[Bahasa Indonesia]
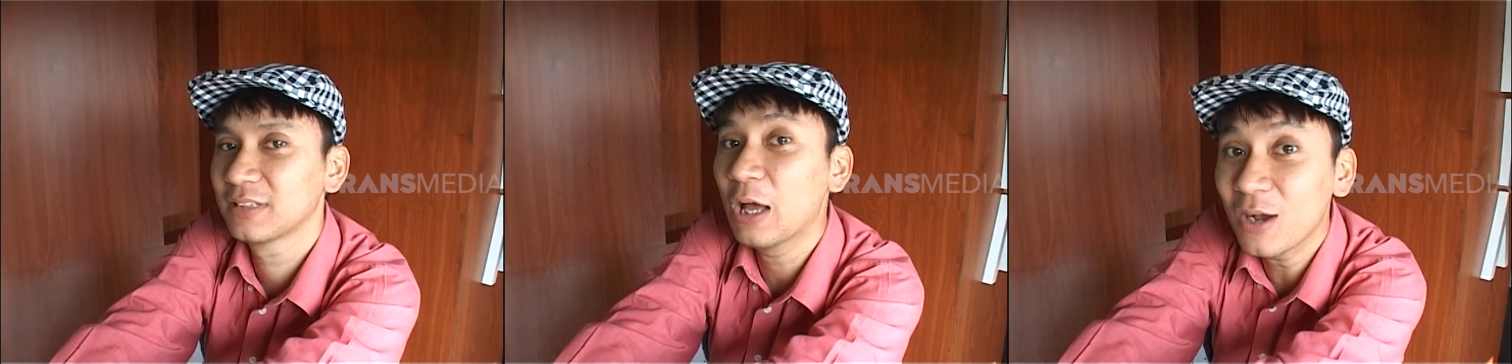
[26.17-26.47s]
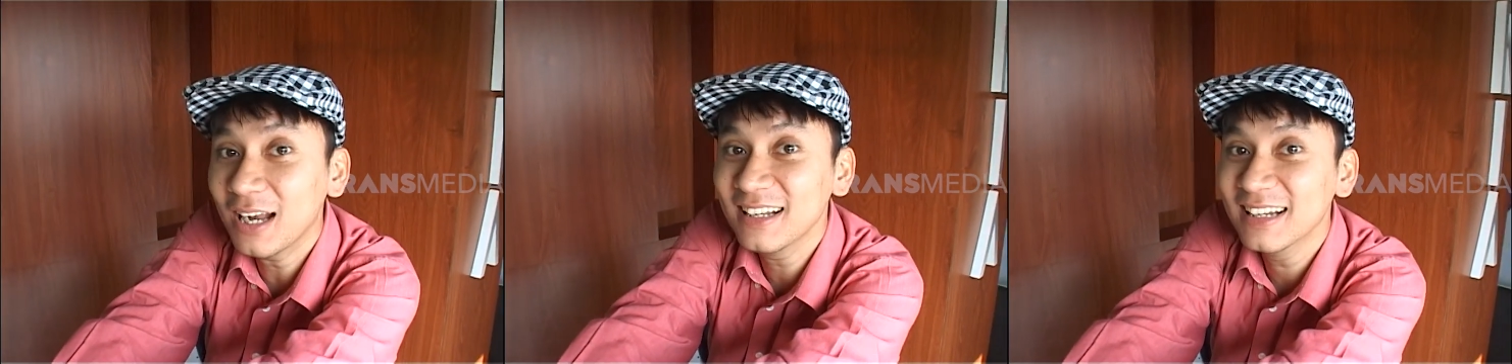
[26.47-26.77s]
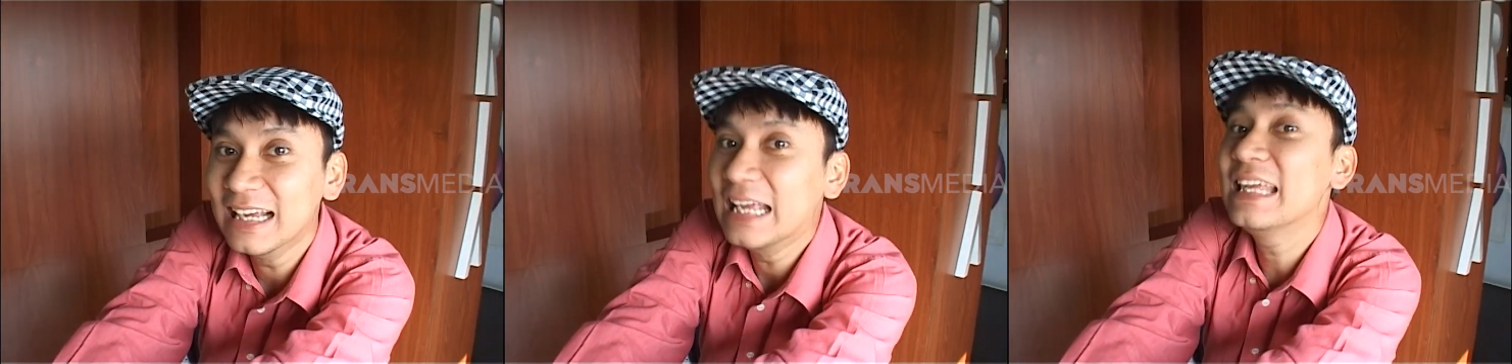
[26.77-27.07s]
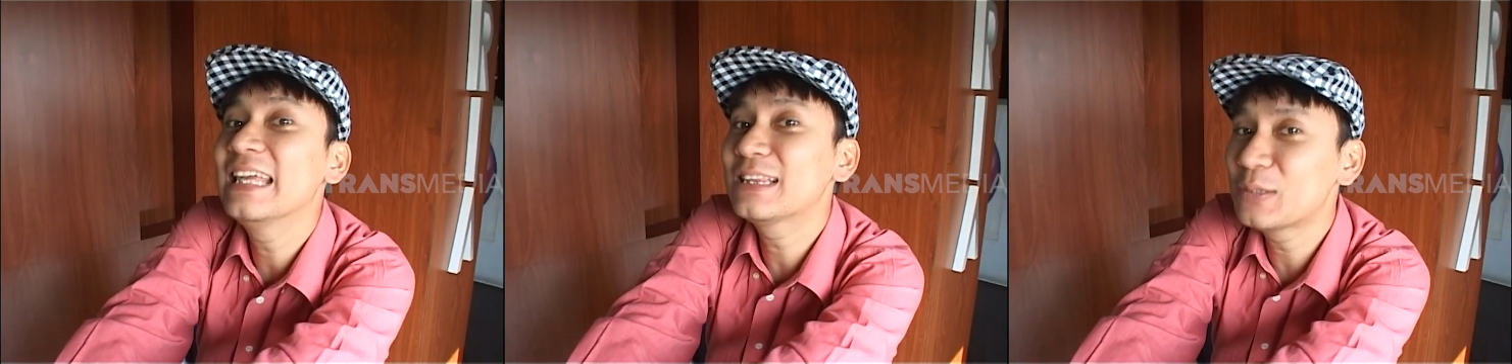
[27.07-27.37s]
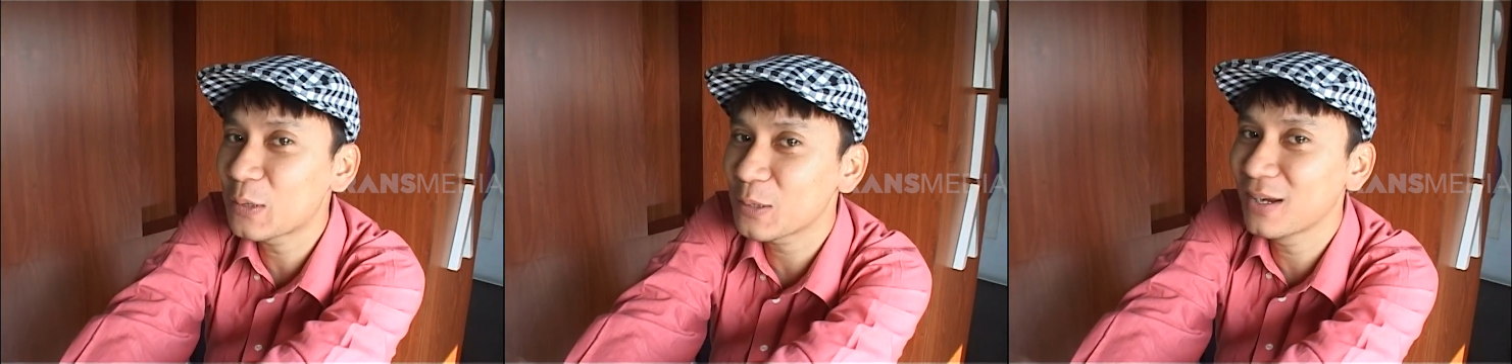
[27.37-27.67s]
Tahu kan?
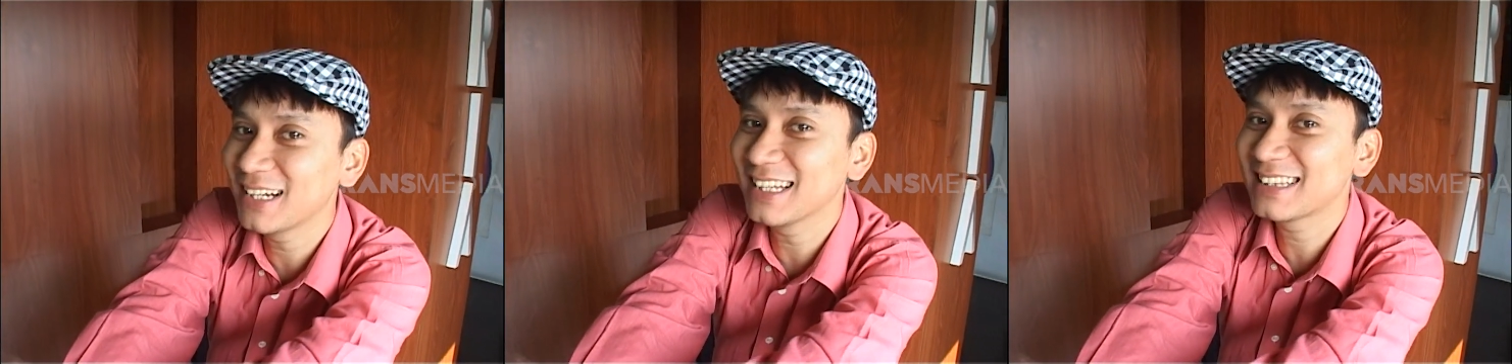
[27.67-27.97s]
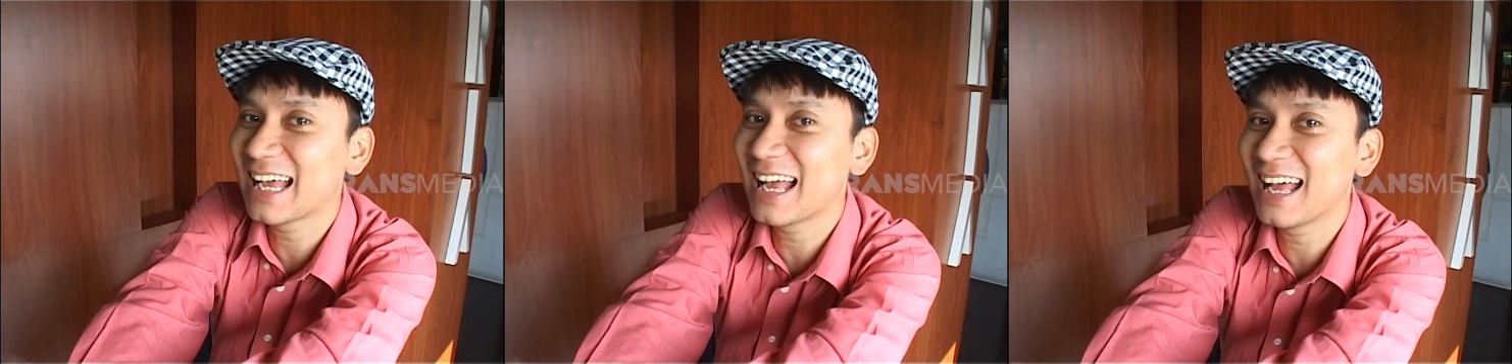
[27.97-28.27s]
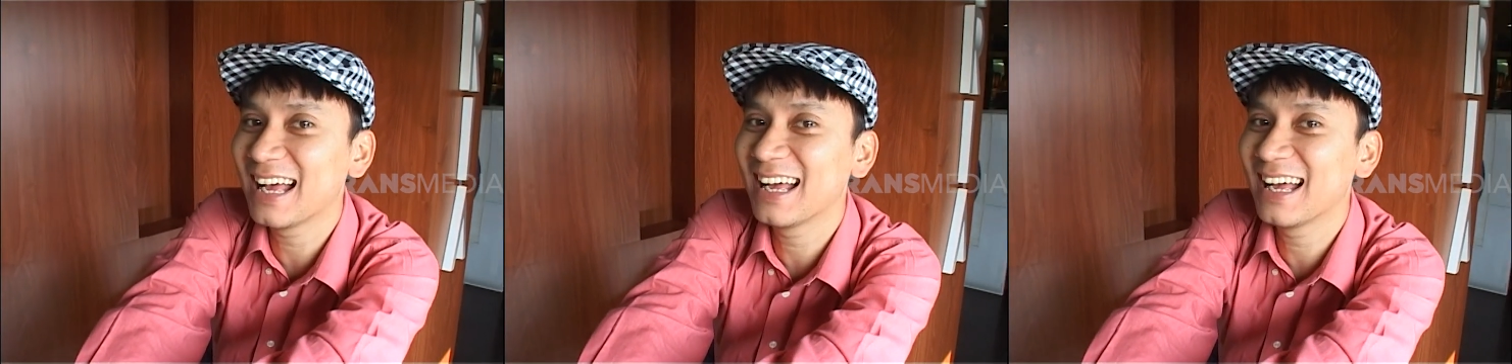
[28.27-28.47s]
Itu korban kita.